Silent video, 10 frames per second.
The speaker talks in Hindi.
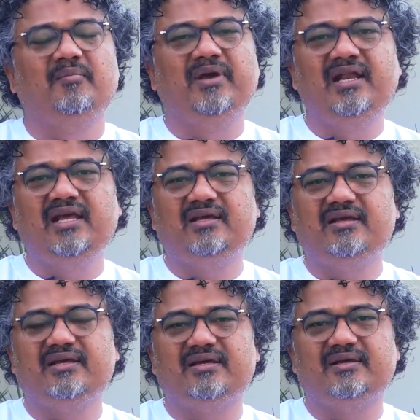
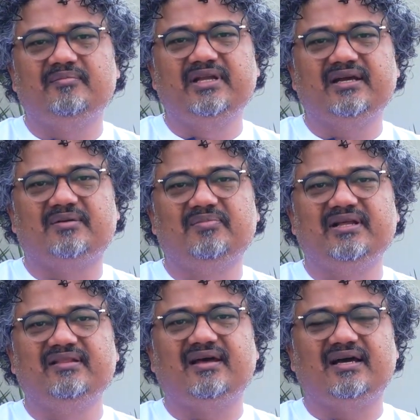मेनली मेरा
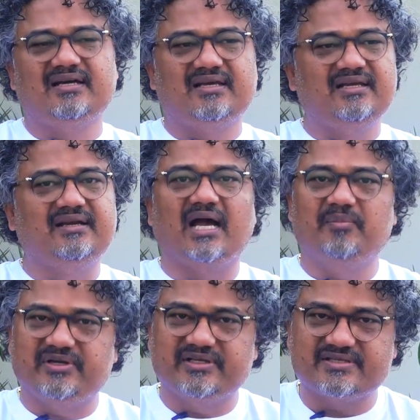कंप्लेन था कि
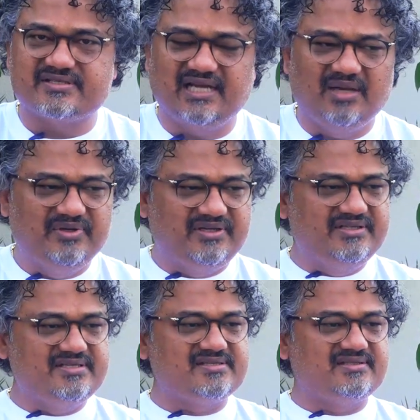डायबिटीज़
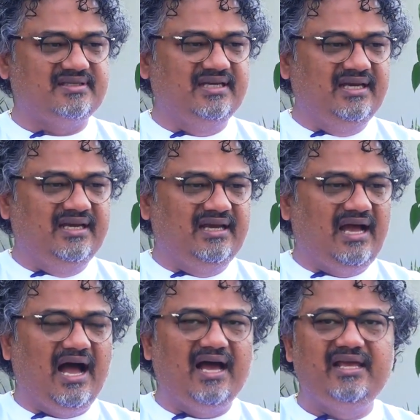डायबिटीज़
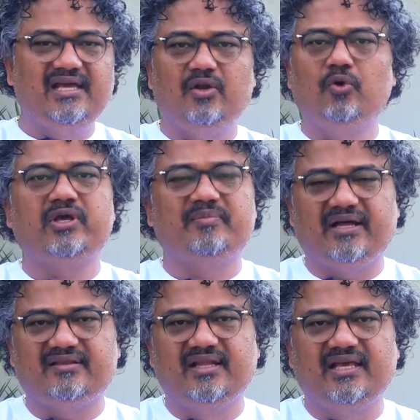हाई या लो की
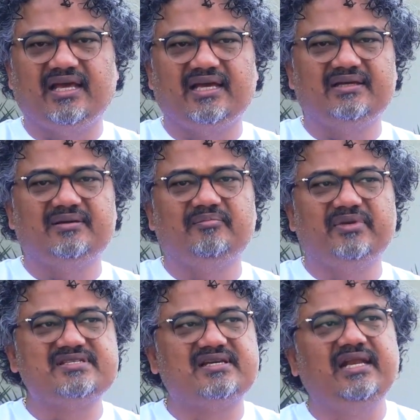बात नहीं है
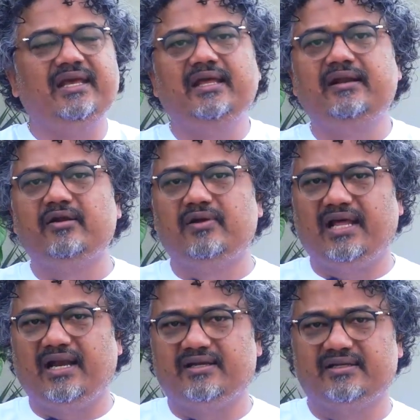बेसिकली
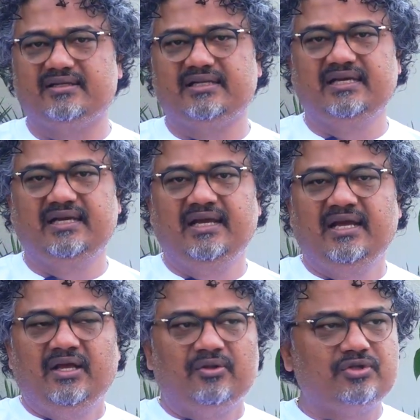इरेगुलरिटी है
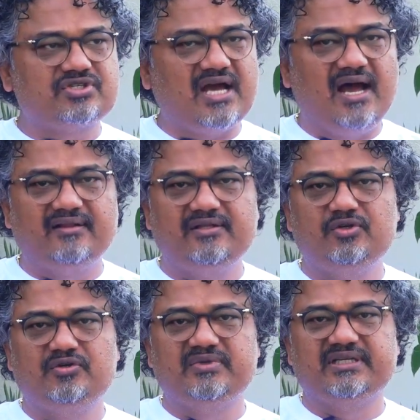तो चार
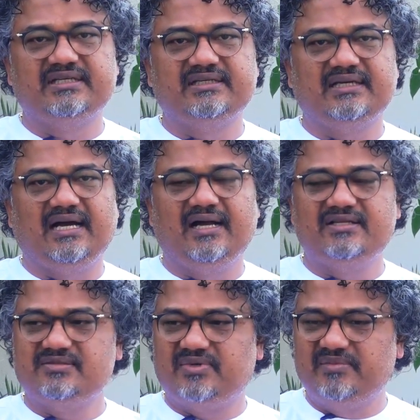दिनों में
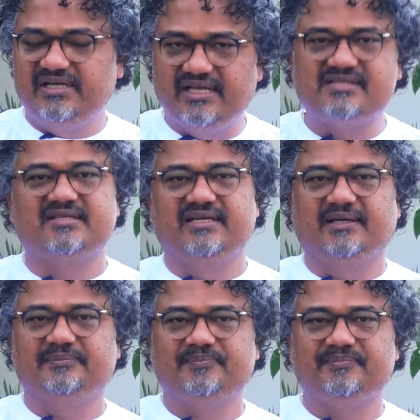आज जब हमने टेस्ट किया